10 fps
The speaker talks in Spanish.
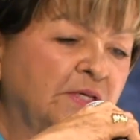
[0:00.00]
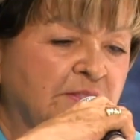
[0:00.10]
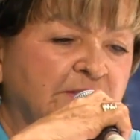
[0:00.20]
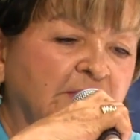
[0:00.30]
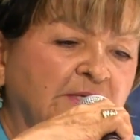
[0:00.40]

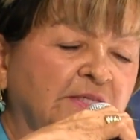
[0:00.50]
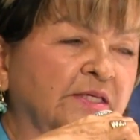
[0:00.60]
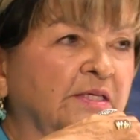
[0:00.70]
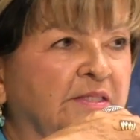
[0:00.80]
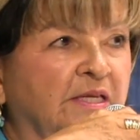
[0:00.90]
mis cerca
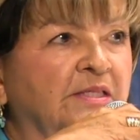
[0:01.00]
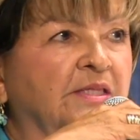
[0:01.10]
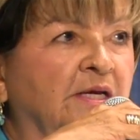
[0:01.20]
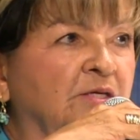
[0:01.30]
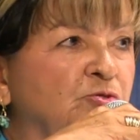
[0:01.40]
de
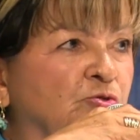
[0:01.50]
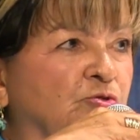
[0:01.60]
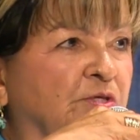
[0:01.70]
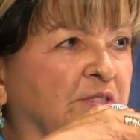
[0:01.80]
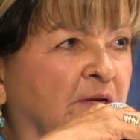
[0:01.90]
30
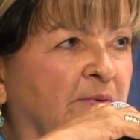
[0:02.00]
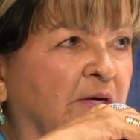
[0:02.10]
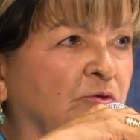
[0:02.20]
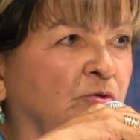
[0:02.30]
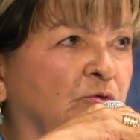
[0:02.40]
años de
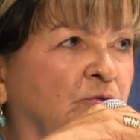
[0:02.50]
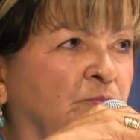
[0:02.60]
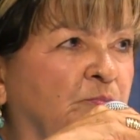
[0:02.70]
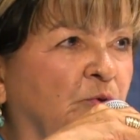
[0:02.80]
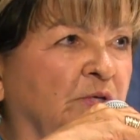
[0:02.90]

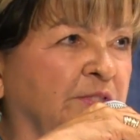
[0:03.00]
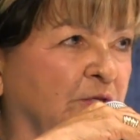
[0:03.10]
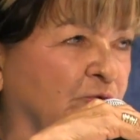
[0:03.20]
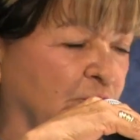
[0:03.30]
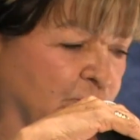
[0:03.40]
trabajo
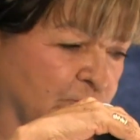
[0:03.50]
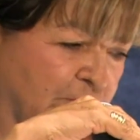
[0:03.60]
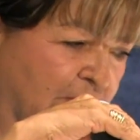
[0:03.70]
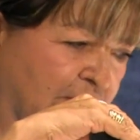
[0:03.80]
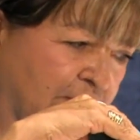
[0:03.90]
político y
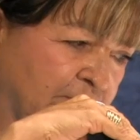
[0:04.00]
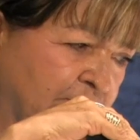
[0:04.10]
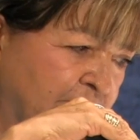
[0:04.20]
social,